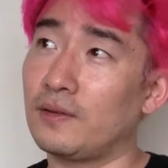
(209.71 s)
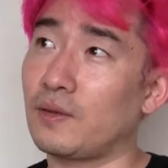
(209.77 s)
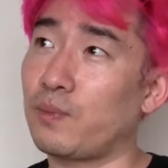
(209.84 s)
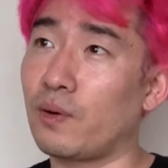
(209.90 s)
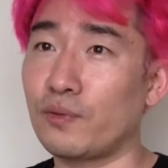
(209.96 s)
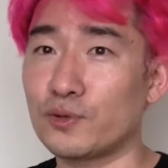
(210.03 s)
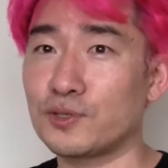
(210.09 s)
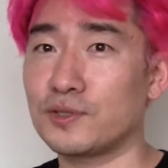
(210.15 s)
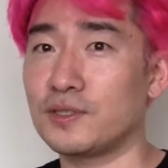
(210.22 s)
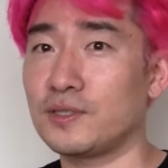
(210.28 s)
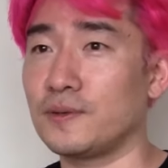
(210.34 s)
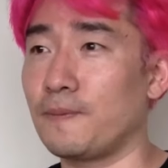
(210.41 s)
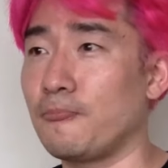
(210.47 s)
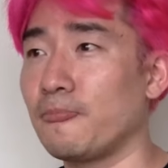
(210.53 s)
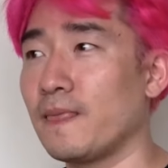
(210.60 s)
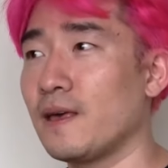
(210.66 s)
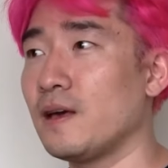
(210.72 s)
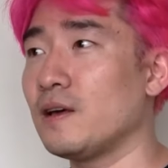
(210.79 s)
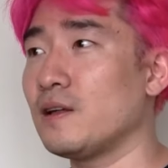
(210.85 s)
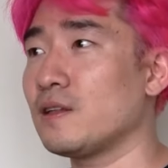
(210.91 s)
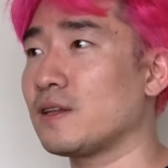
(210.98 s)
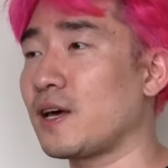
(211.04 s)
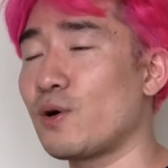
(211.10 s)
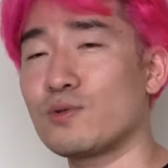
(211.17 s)
퍼포스는
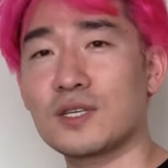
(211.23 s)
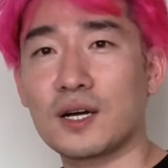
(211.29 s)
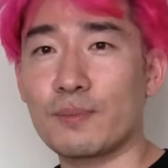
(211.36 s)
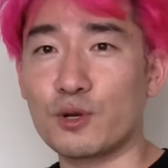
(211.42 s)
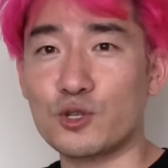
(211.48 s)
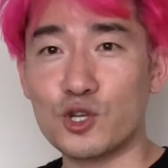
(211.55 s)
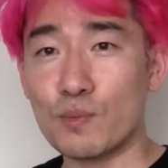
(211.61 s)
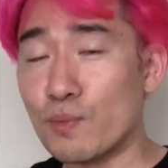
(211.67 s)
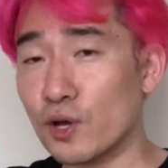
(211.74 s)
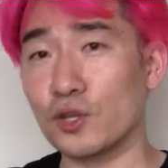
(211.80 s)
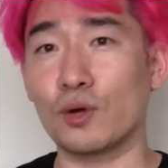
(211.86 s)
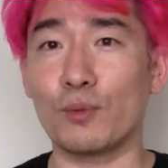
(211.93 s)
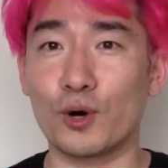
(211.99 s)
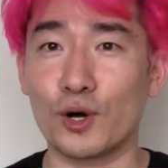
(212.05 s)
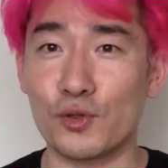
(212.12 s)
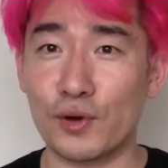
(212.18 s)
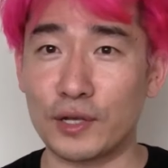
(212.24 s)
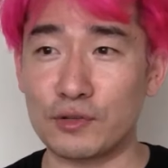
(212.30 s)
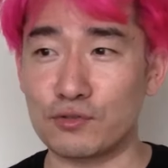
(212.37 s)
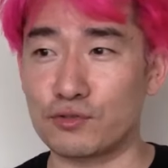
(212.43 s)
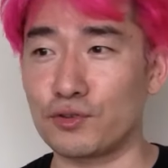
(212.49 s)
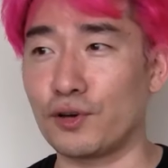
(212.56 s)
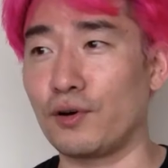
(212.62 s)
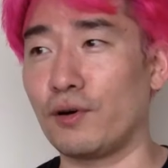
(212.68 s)
사용자가 몇천 명이 넘어가도 안
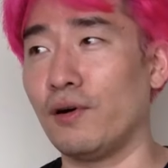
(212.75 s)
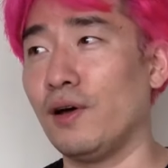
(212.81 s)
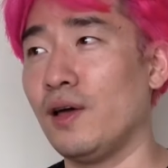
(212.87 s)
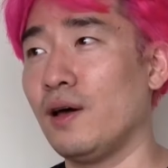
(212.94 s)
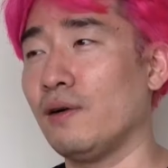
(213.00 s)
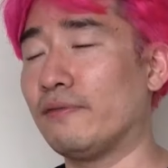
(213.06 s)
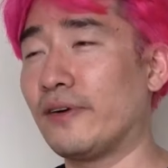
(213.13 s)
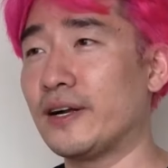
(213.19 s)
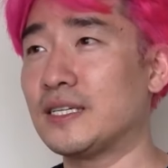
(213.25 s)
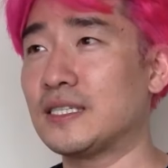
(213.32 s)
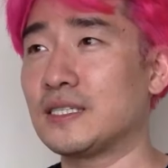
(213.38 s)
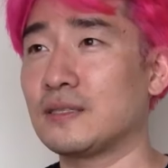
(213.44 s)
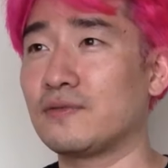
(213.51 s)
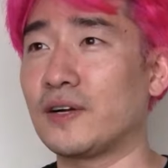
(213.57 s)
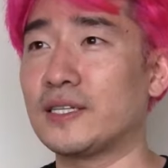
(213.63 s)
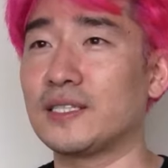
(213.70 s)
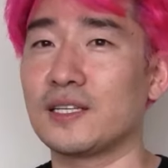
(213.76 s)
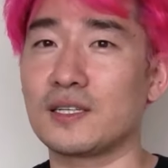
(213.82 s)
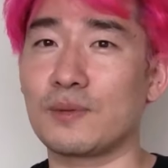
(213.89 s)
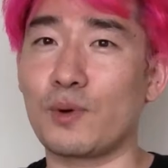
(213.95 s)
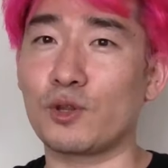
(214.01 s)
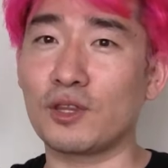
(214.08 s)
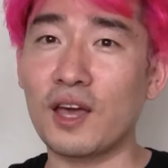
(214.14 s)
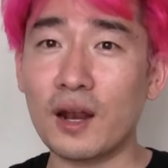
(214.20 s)
죽고요 파일, 파일 사이즈가
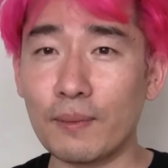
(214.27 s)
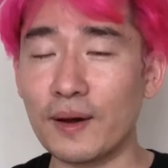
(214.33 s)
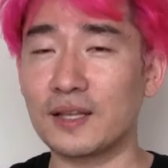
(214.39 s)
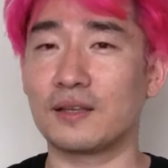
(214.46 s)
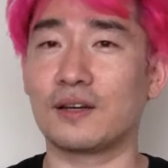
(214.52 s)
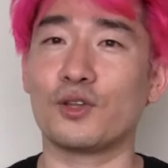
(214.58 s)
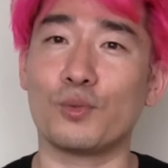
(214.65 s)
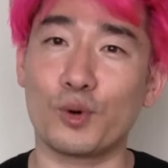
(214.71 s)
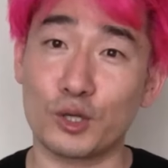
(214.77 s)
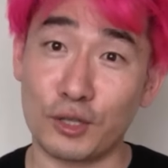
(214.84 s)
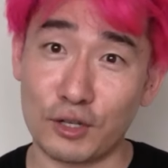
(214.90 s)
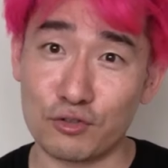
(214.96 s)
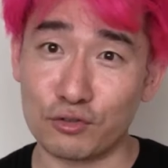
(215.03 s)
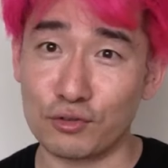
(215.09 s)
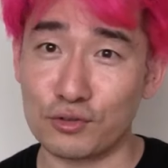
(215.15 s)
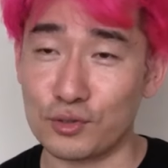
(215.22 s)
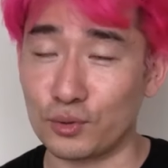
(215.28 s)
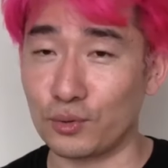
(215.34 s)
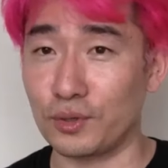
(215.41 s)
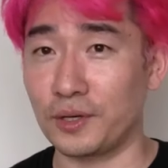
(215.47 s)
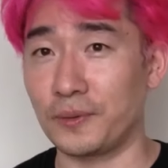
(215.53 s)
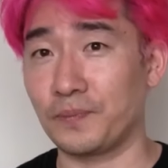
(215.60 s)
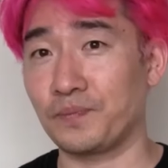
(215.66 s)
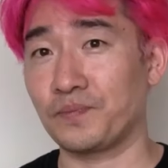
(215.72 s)
몇 테라바이트가 넘어가도 안 죽는 정도예요
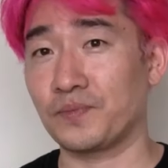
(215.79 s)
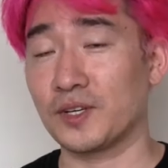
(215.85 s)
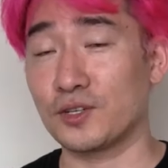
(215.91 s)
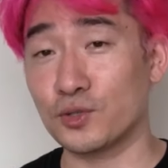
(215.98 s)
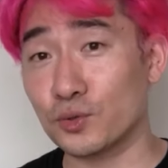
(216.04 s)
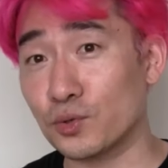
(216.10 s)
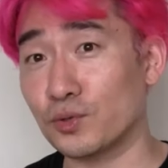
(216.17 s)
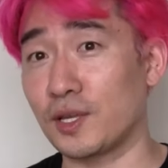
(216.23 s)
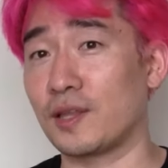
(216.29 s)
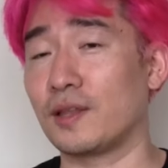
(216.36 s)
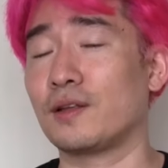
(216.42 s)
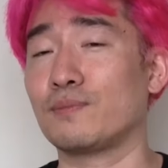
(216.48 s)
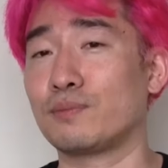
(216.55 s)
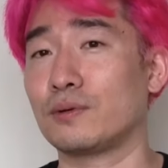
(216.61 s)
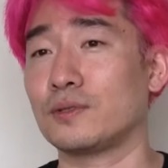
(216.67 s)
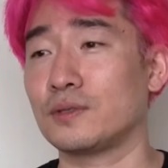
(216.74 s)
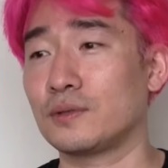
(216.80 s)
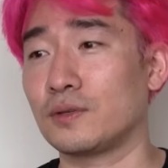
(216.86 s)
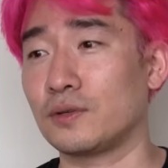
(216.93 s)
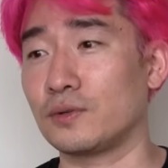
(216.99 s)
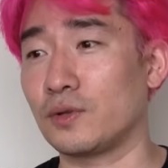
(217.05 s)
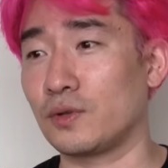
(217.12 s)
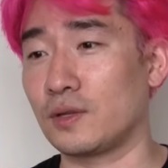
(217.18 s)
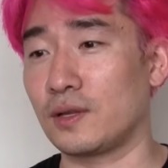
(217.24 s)
그 정도로 대단한 그,
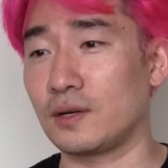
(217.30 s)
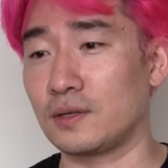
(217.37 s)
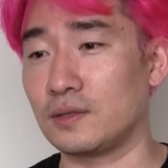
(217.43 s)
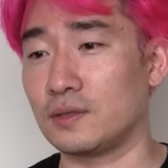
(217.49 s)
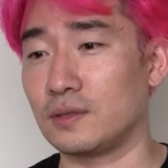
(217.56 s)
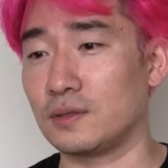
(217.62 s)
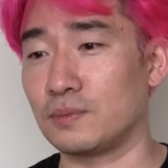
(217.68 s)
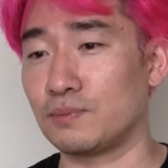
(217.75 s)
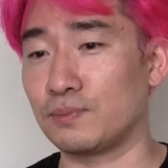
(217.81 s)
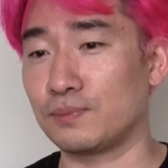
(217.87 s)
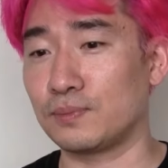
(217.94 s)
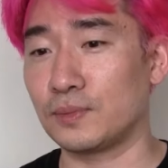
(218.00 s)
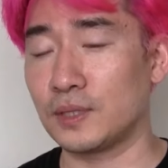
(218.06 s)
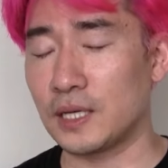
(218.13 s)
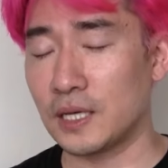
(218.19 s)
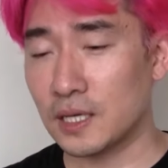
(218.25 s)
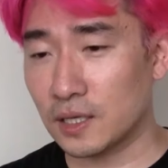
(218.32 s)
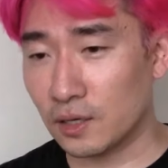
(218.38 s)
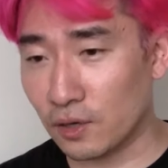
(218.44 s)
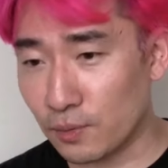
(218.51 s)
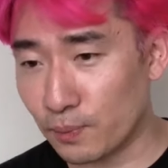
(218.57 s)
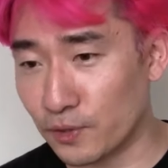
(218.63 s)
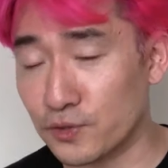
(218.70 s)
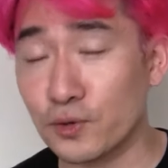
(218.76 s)
그
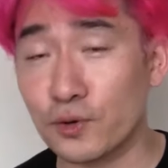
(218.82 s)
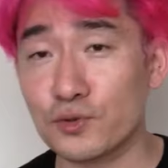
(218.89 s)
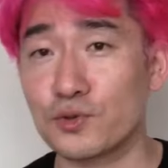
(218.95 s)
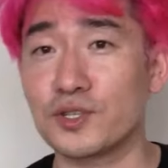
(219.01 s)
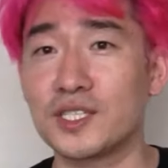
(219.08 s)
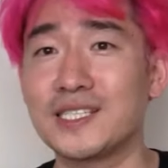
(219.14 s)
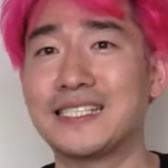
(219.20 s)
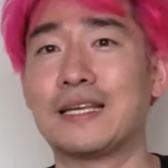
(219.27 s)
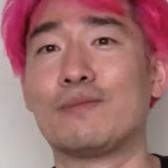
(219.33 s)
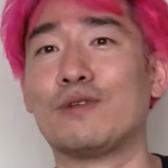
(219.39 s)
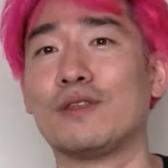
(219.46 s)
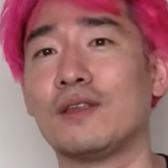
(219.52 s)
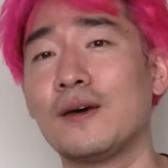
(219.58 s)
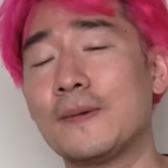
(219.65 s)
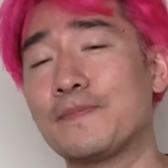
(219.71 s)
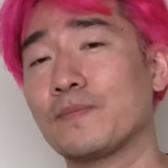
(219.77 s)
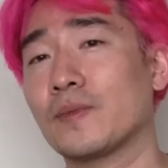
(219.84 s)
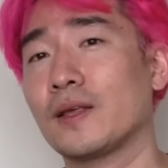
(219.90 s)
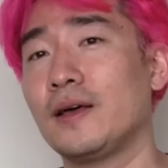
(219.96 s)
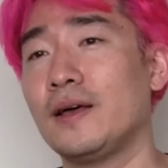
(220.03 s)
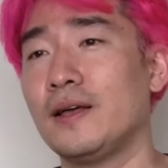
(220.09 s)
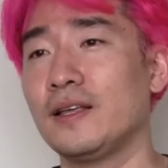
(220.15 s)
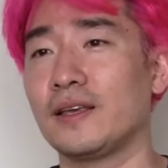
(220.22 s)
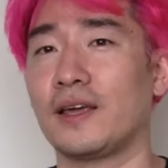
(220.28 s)
버전 컨트롤 시스템인데
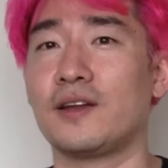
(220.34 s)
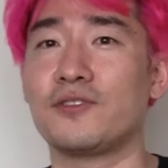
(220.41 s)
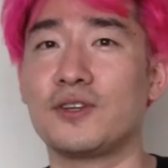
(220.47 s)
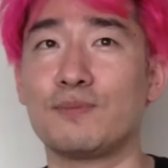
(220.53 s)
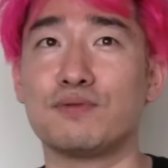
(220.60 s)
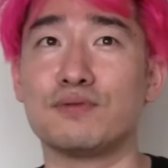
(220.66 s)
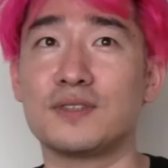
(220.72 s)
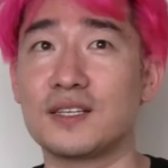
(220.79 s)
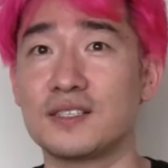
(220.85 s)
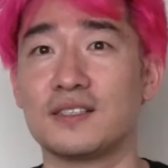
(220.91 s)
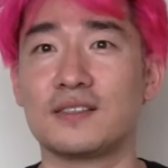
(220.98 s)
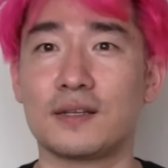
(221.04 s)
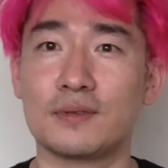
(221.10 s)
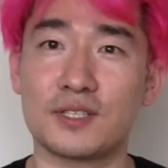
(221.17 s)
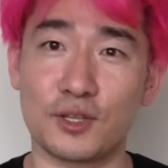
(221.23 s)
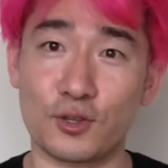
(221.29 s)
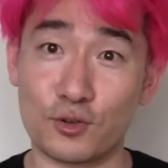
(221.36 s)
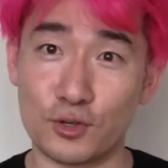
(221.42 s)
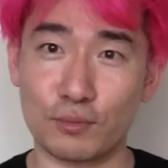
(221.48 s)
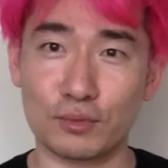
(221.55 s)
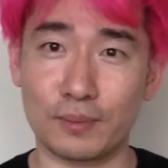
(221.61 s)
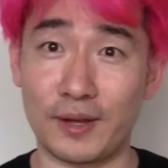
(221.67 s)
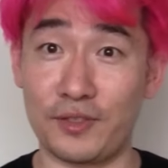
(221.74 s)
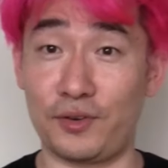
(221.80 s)
걔네들이 분산 시스템을 제대로
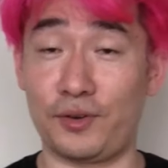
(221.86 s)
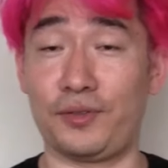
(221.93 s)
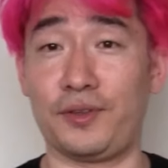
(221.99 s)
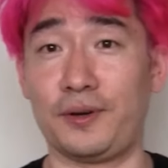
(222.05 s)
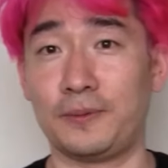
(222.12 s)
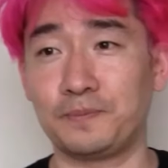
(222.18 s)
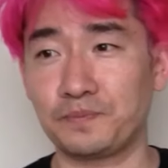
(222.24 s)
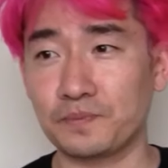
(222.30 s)
처음부터 만들었대요